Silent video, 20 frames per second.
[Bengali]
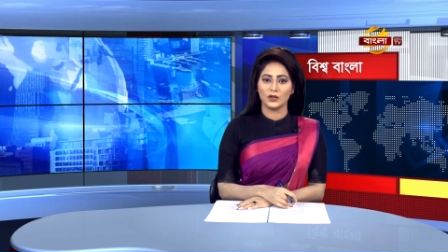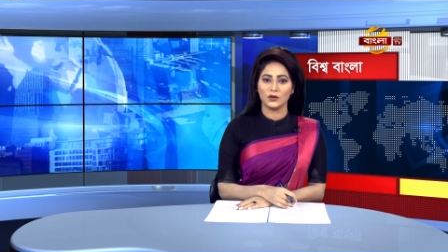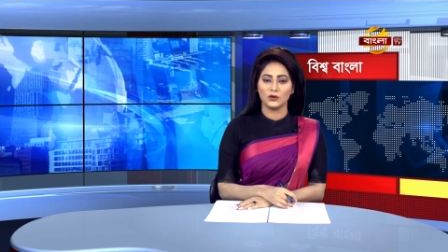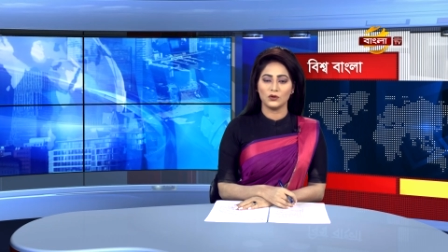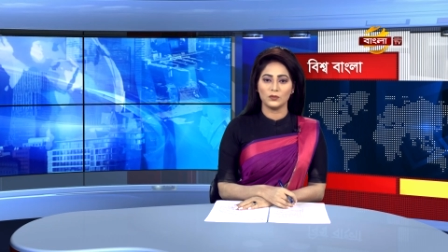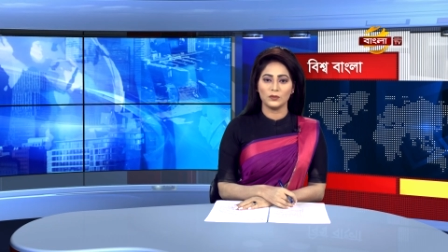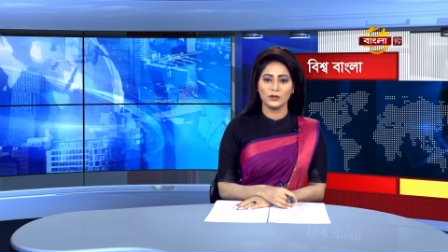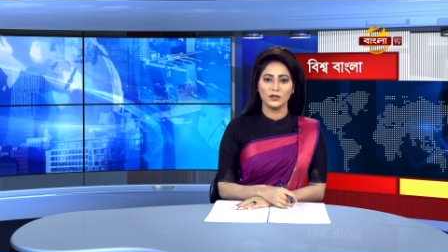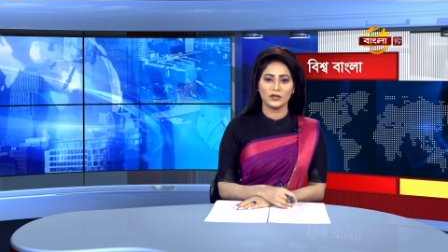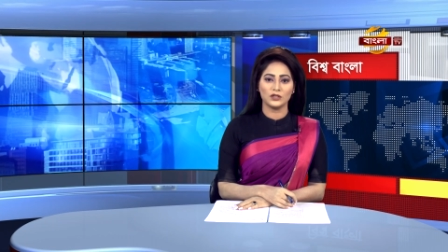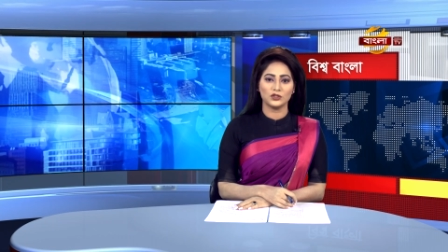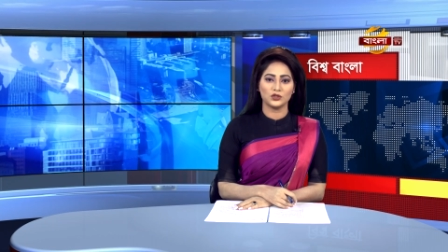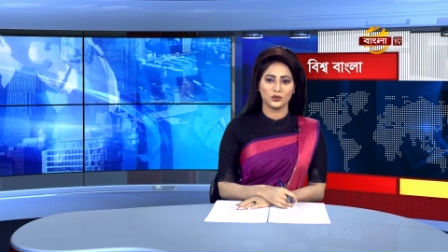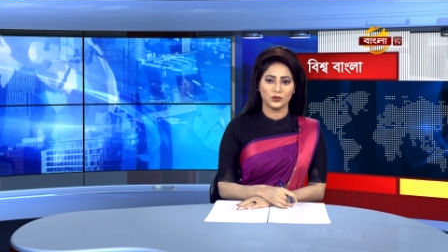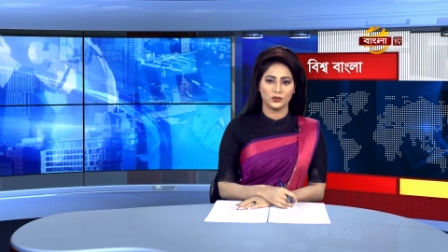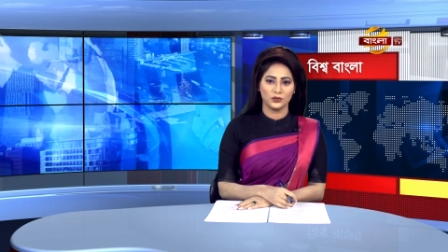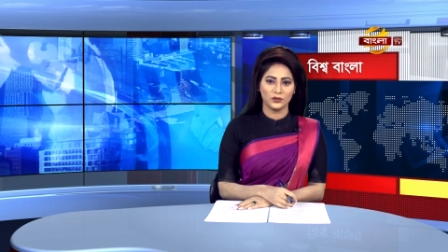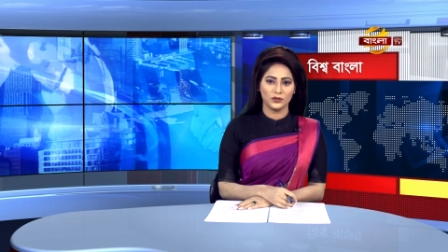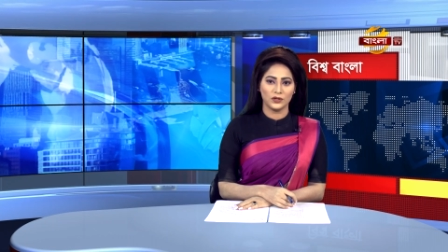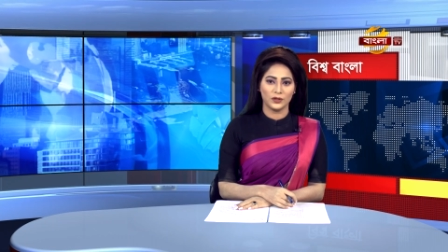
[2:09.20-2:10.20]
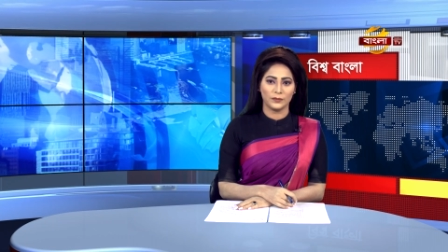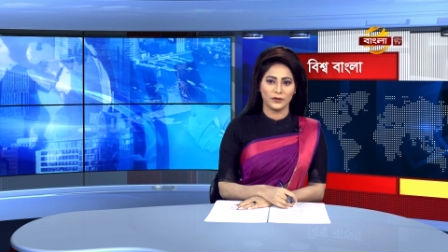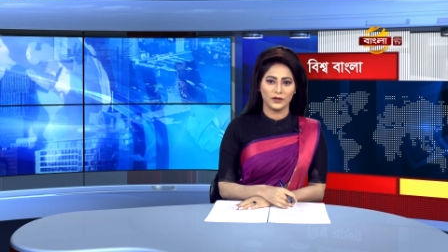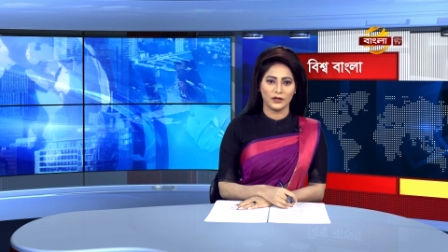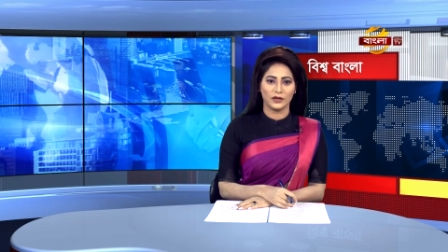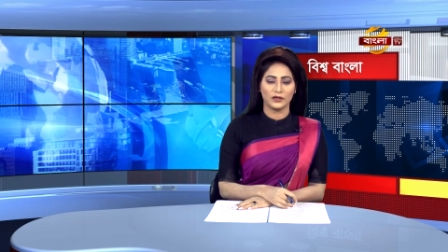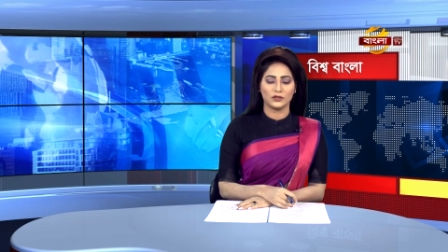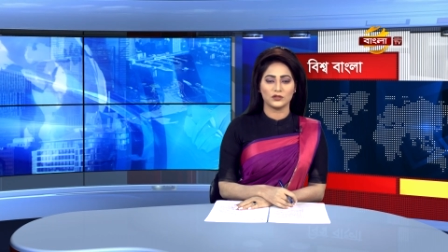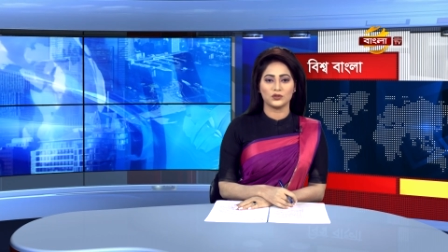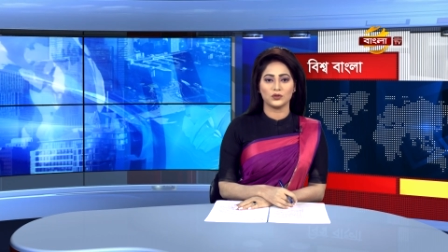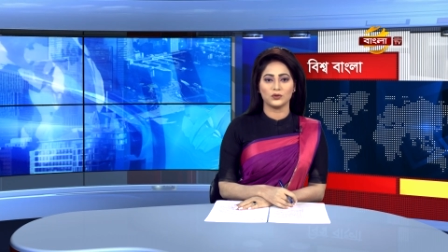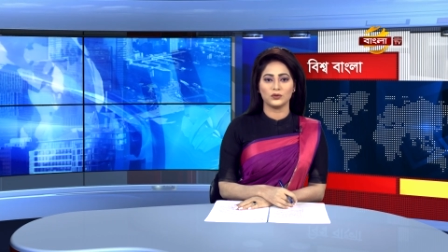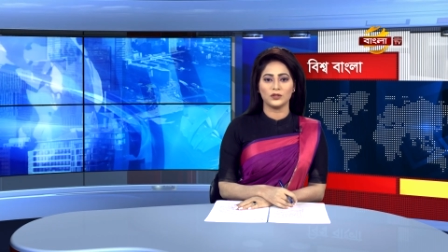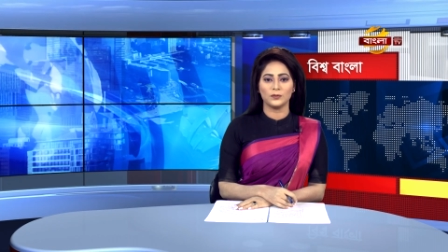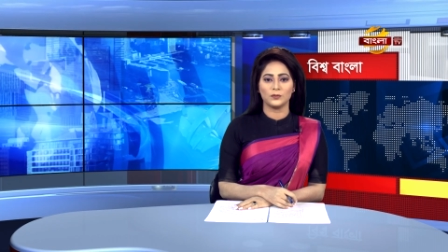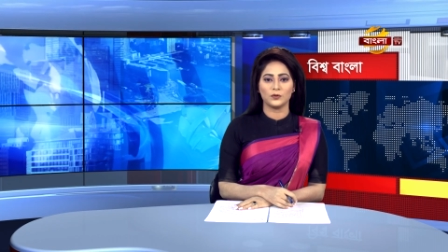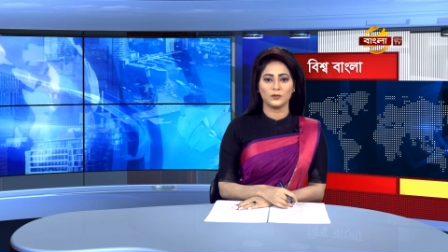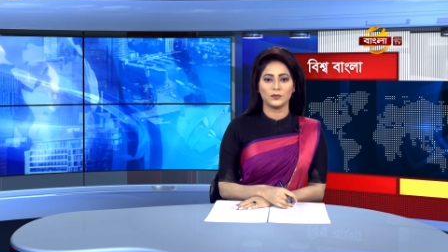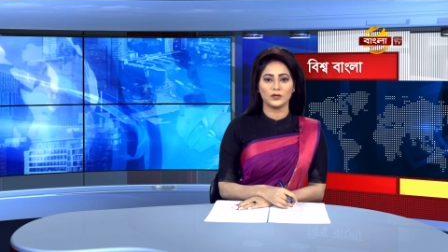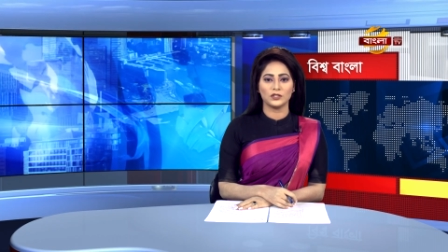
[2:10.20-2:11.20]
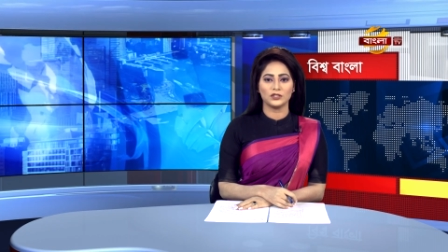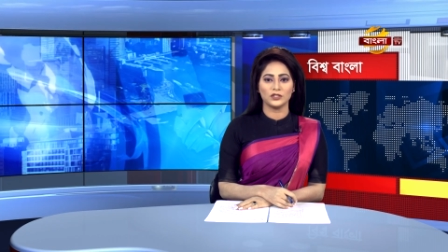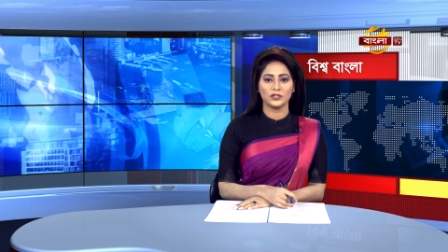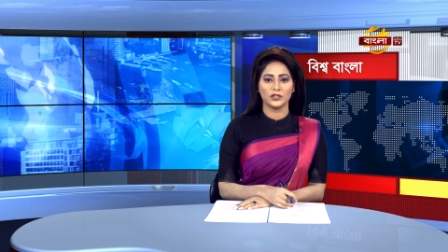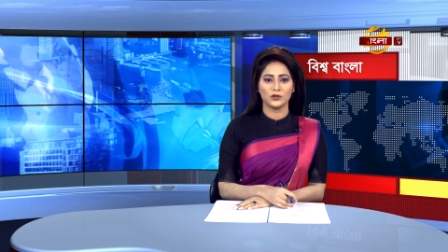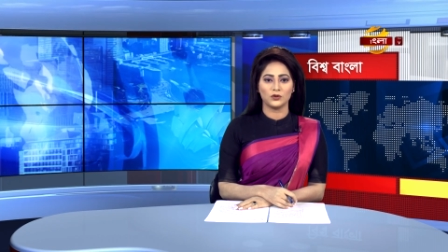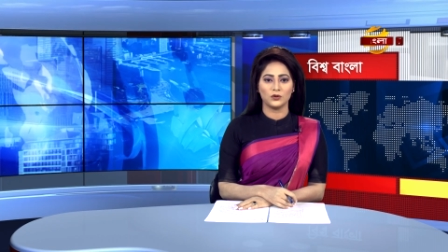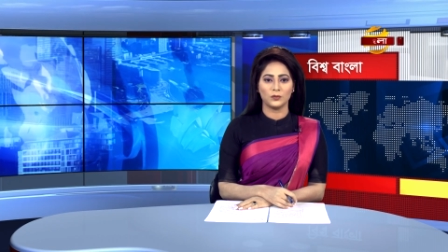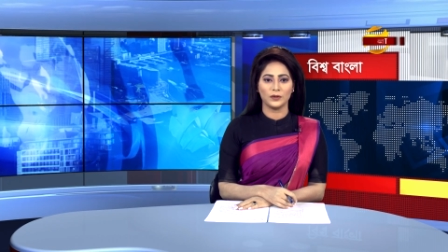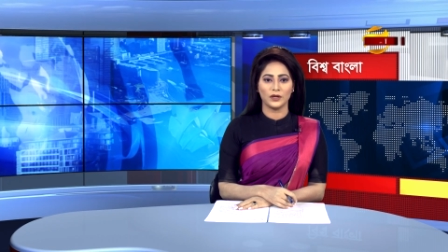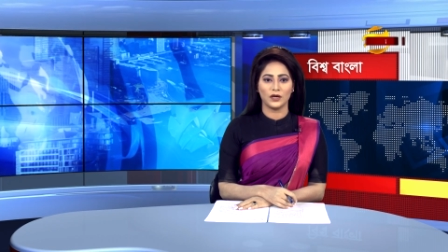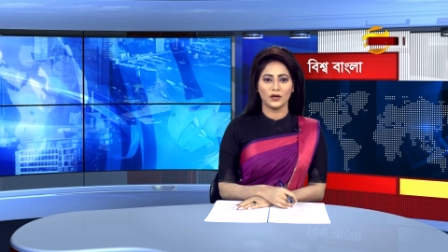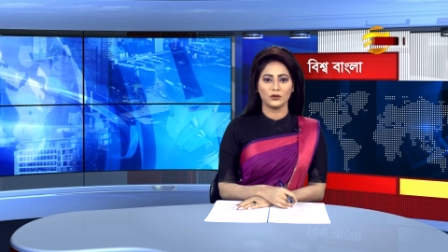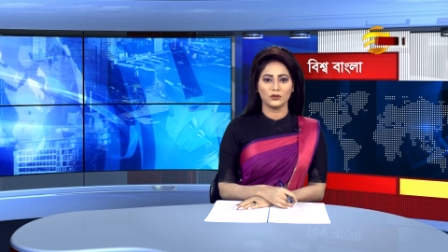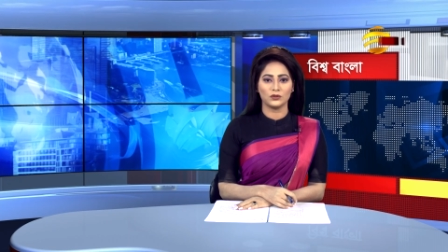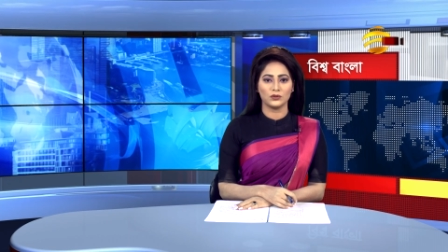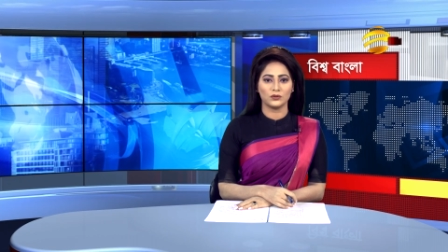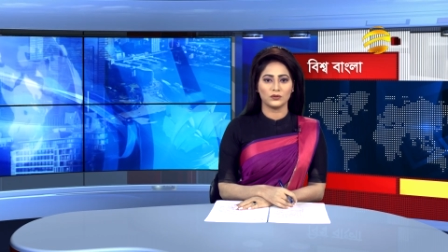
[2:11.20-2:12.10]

কুমিল্লার চোদ্দ গ্রামে এক সৌদি প্রবাসীকে কুপিয়ে আহত